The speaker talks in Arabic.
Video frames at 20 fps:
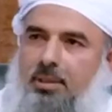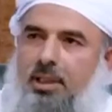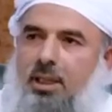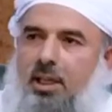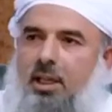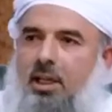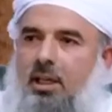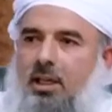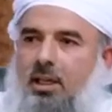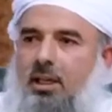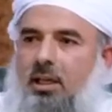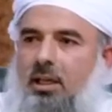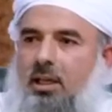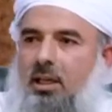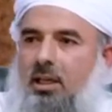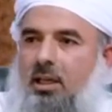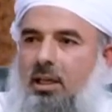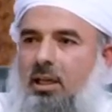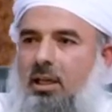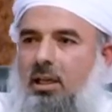من
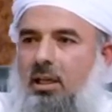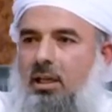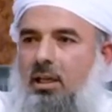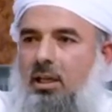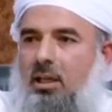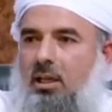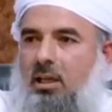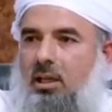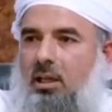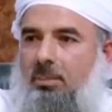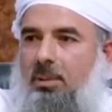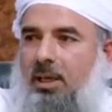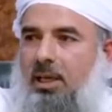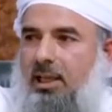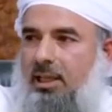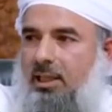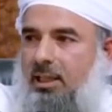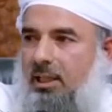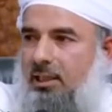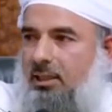
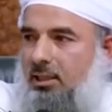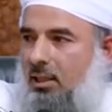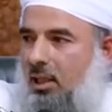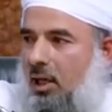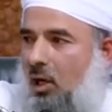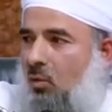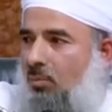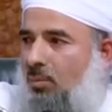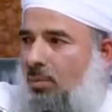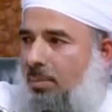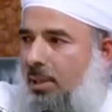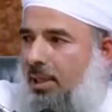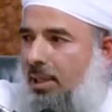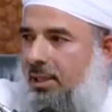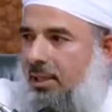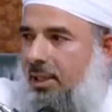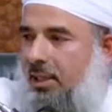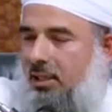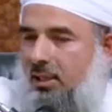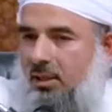البركة أو من
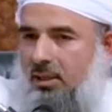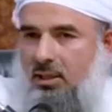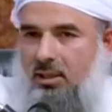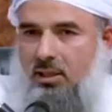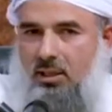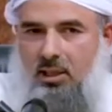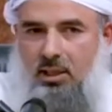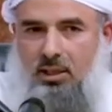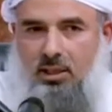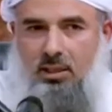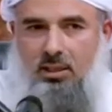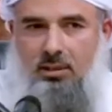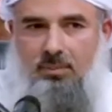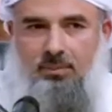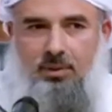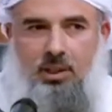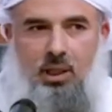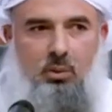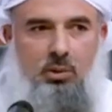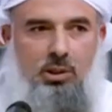بركات الذكر أيضا
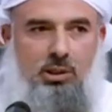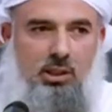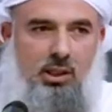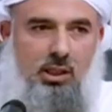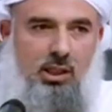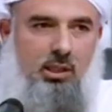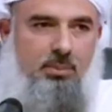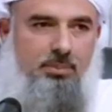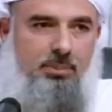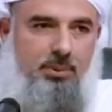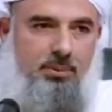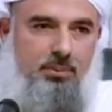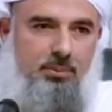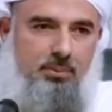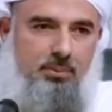تقوية القلب